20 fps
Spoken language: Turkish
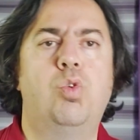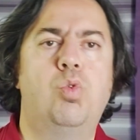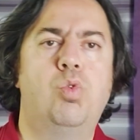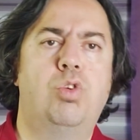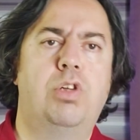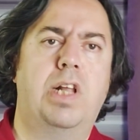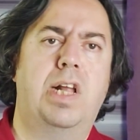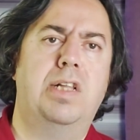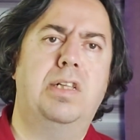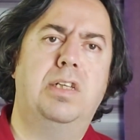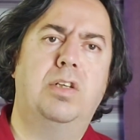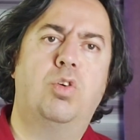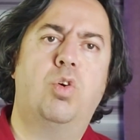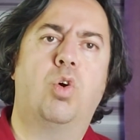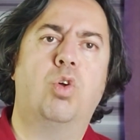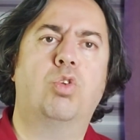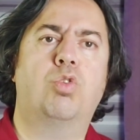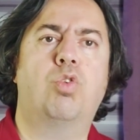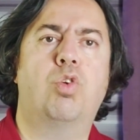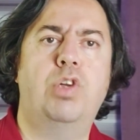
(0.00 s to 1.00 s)
düzenli
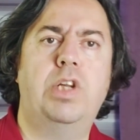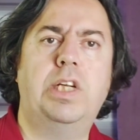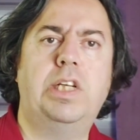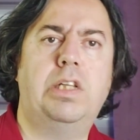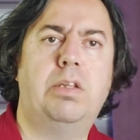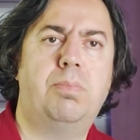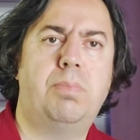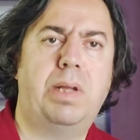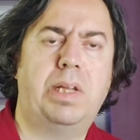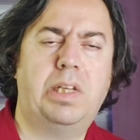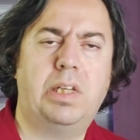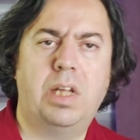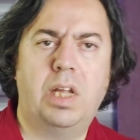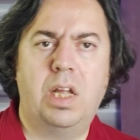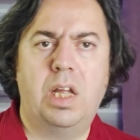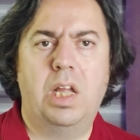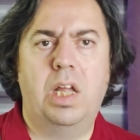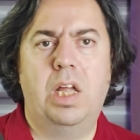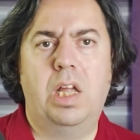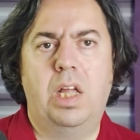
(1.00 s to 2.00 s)
kontrole gitmek,
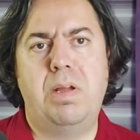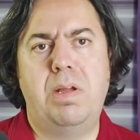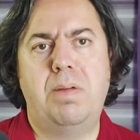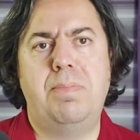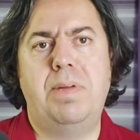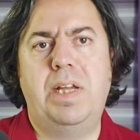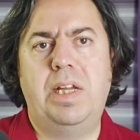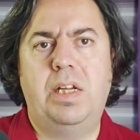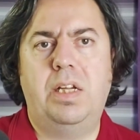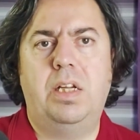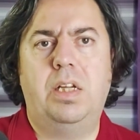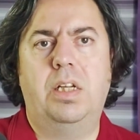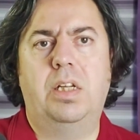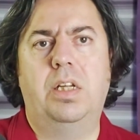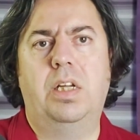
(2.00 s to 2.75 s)
meme